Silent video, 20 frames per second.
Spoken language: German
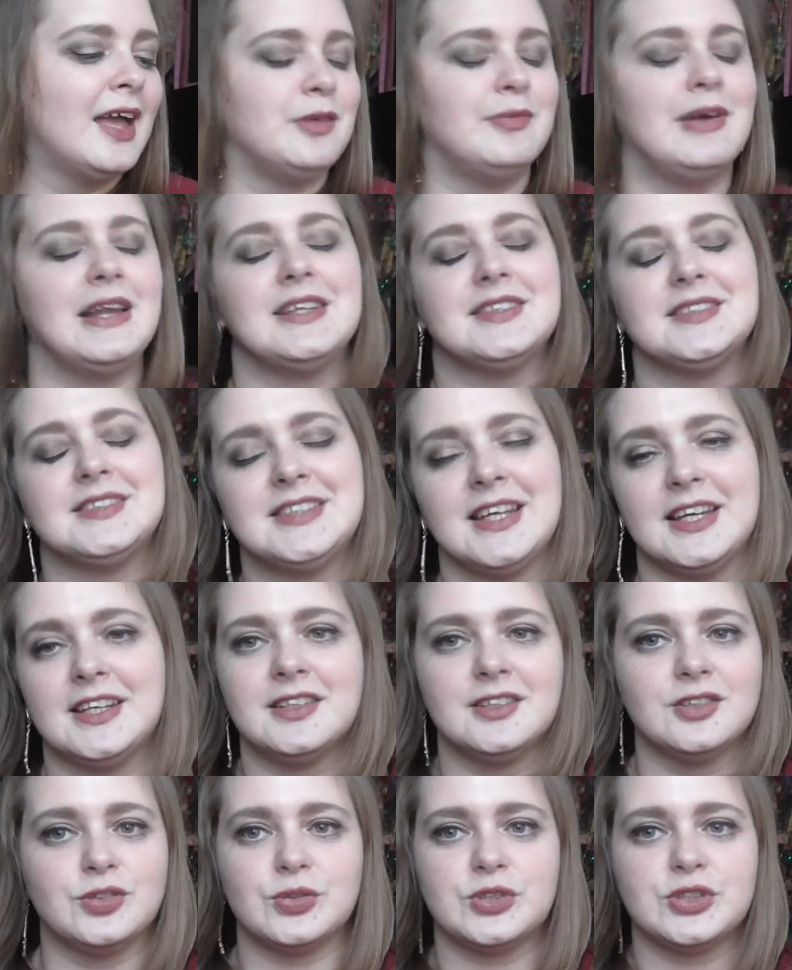Weil sie
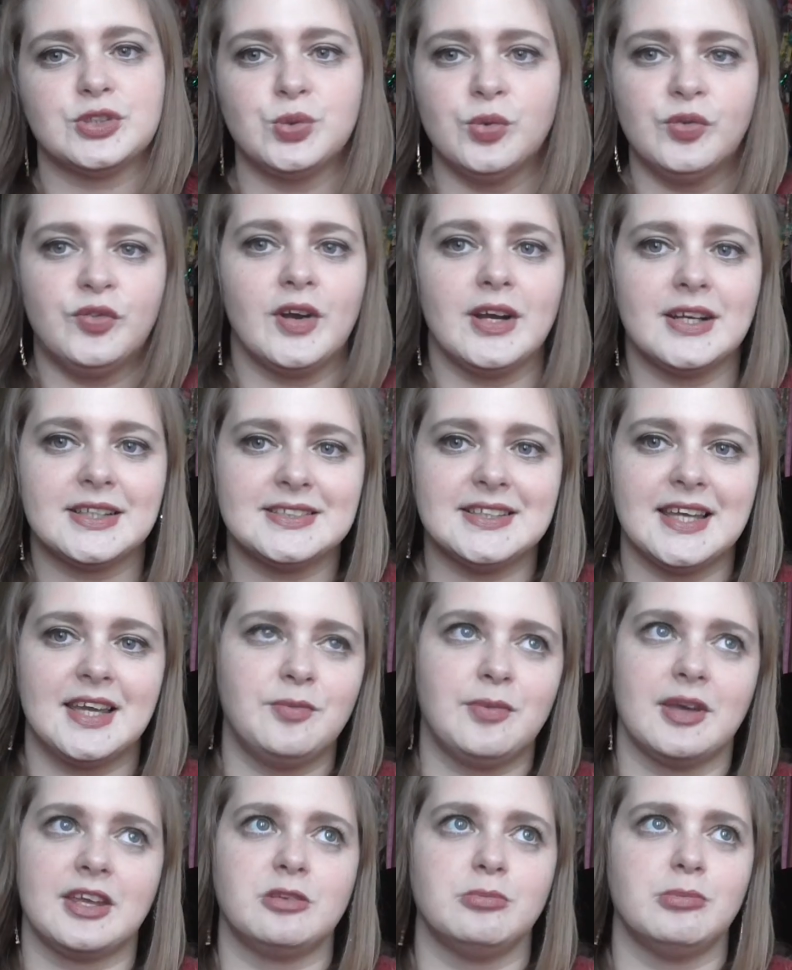hat ihn durch Zufall
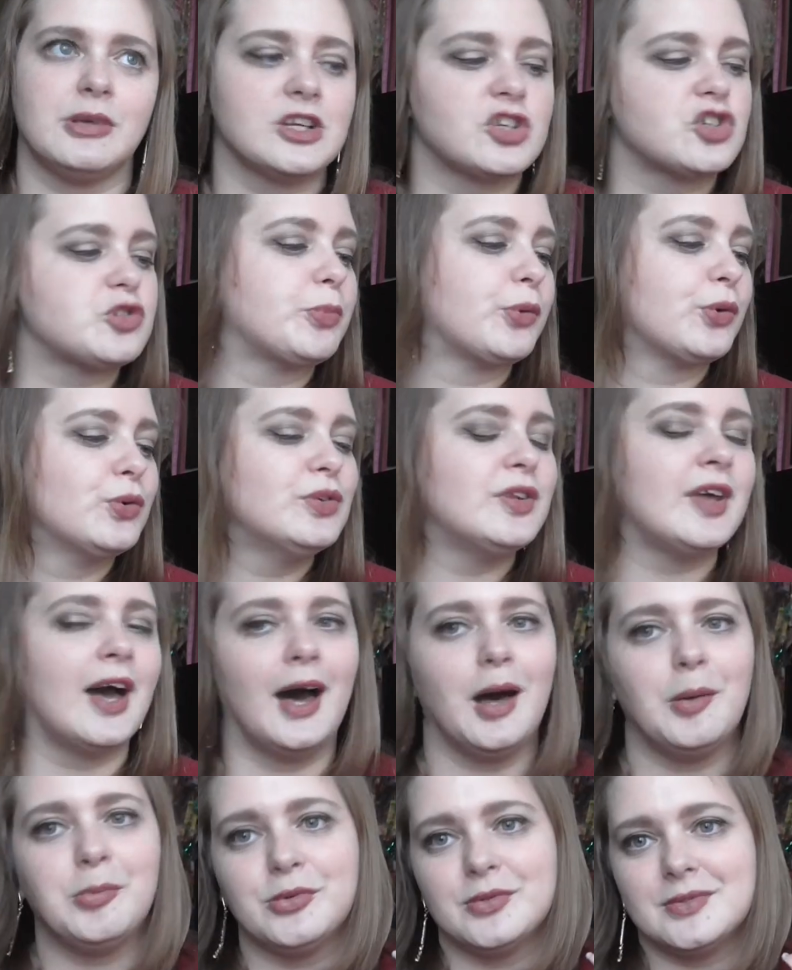gesehen, weil ich ihn mal gesprüht
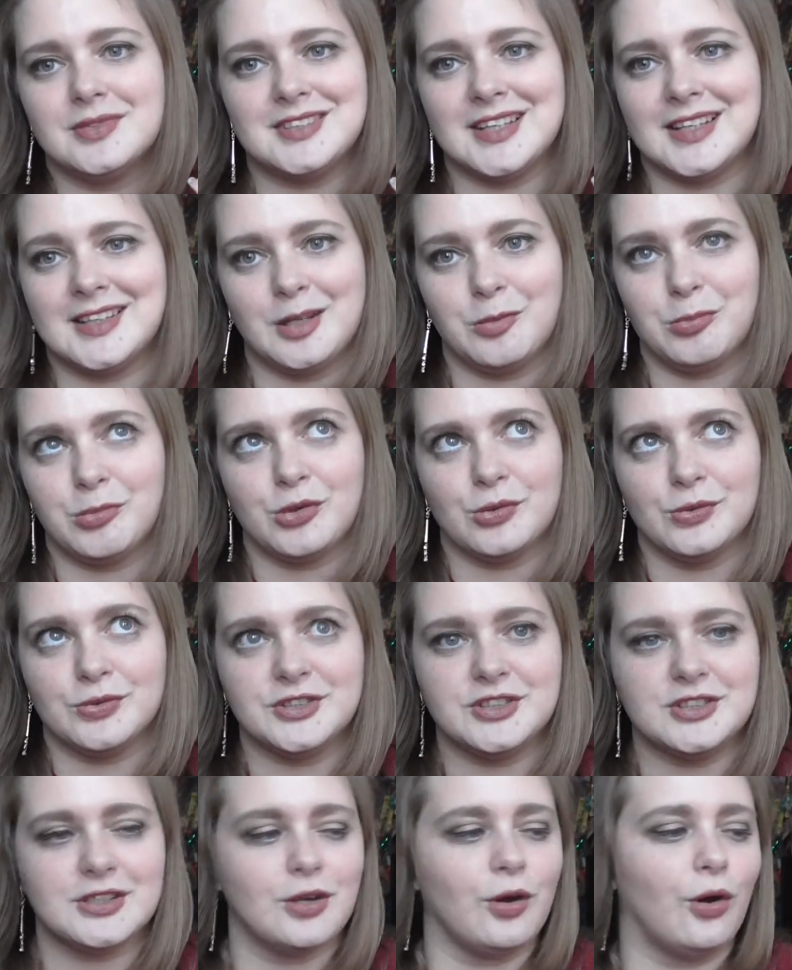habe und seitdem
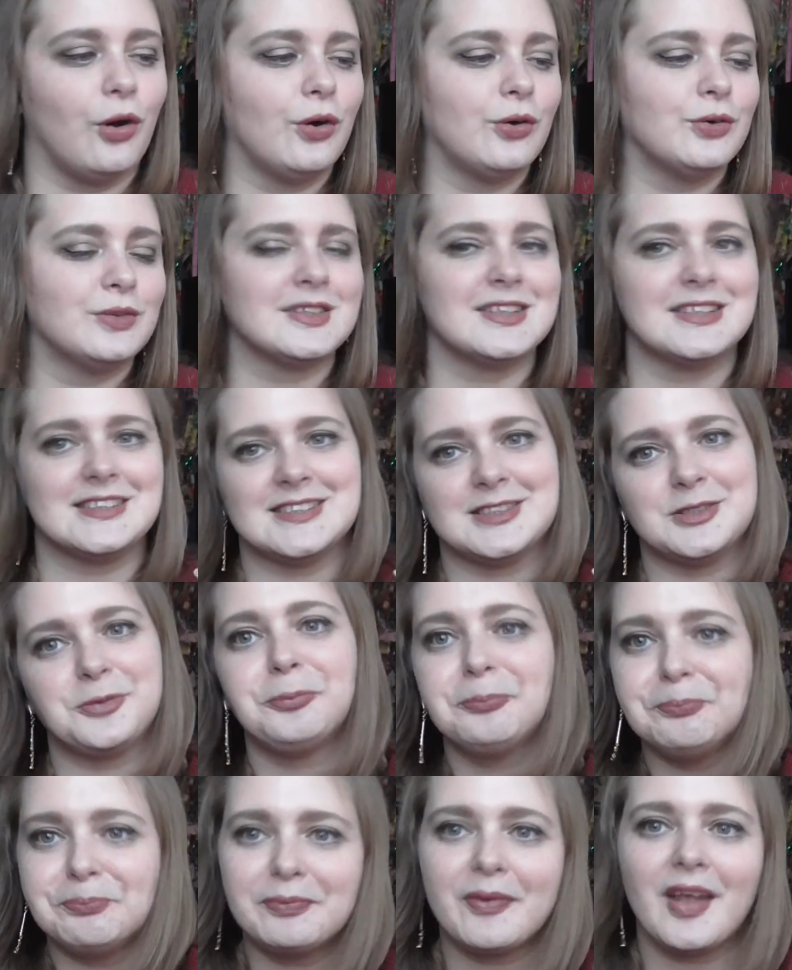benutzt sie ihn auch. Und das,
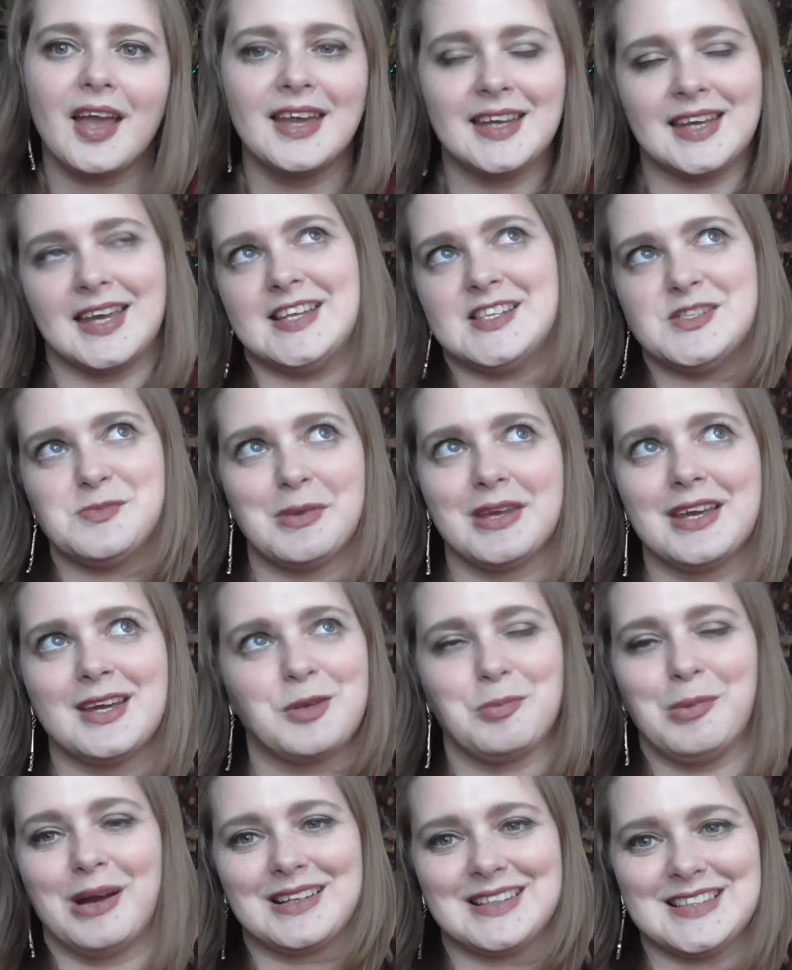ihr kennt mich ja,
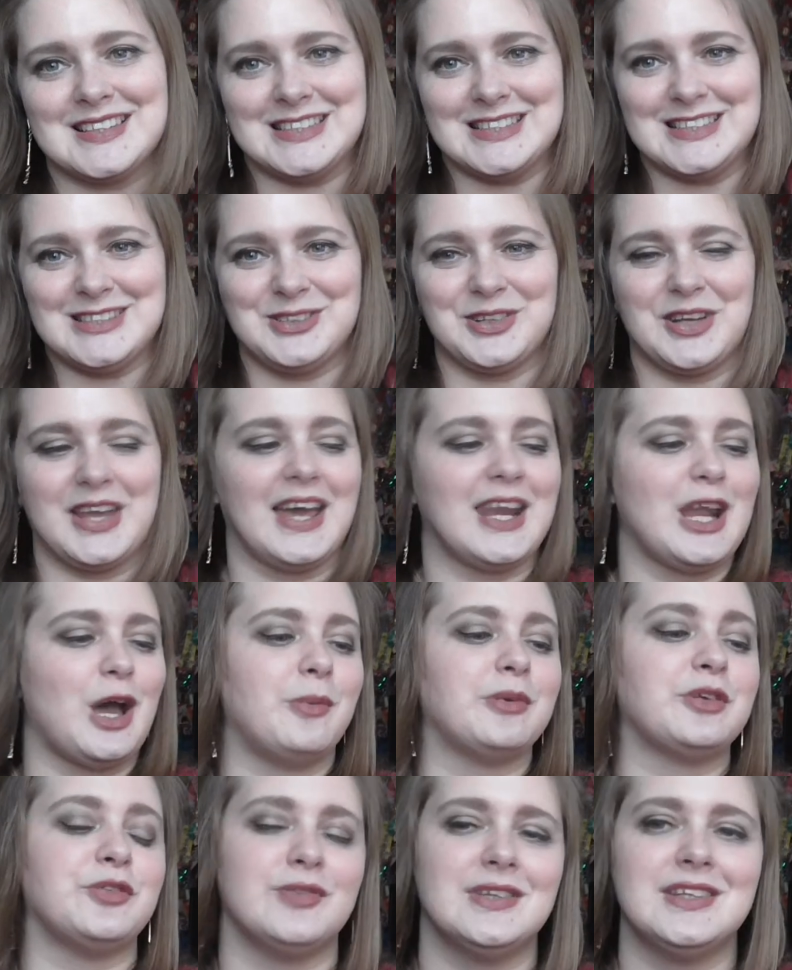ich mag das nicht so gerne,
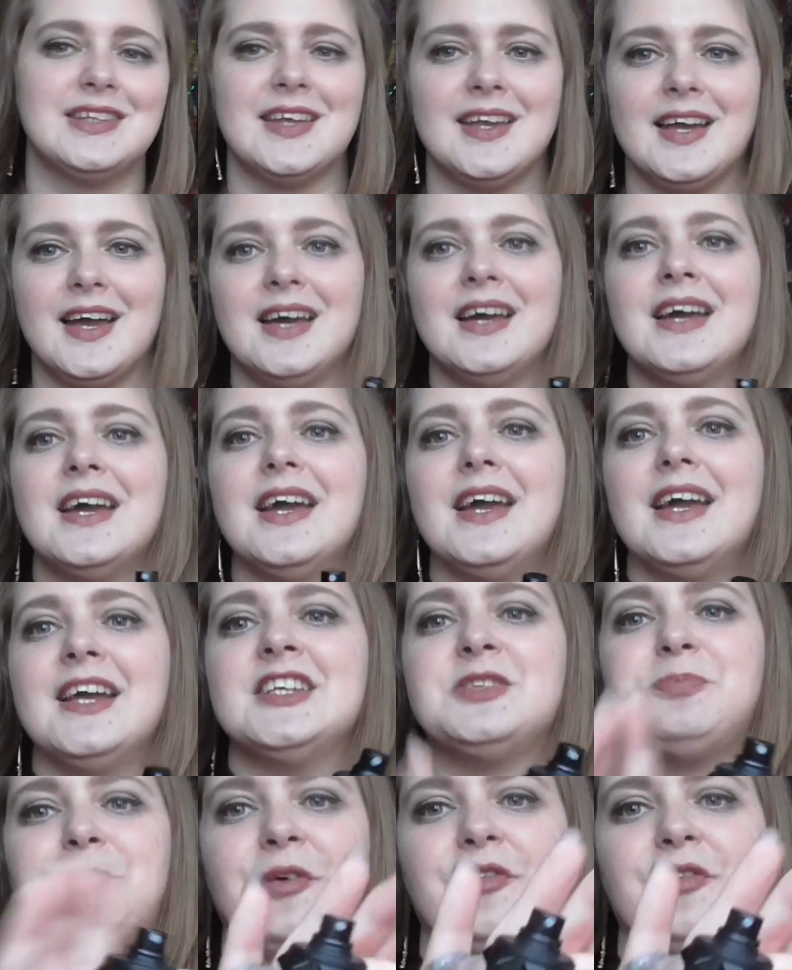aber ich finde, der ist